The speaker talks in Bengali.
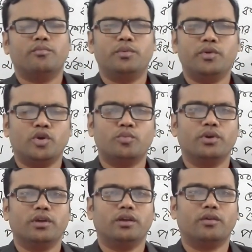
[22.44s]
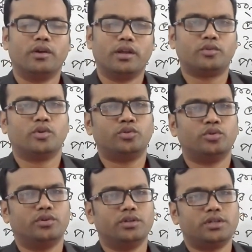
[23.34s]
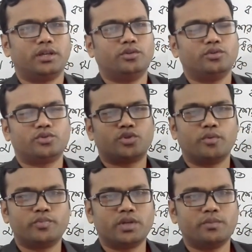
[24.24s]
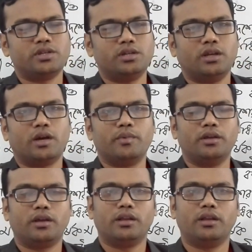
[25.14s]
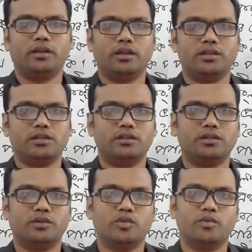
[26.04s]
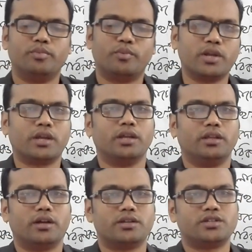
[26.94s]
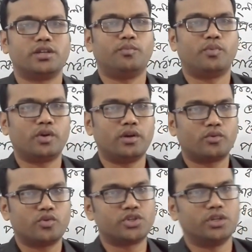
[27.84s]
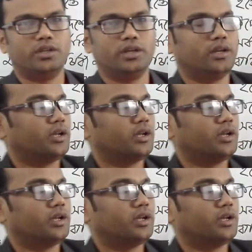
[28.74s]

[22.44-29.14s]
বিভিন্ন বইয়ে অনেক তথ্য রয়েছে কিন্তু সবচেয়ে বেশি আমি এখানে নিয়েছি যেগুলো পরীক্ষাতে আসে সেই পরীক্ষার কোশ্চেন থেকে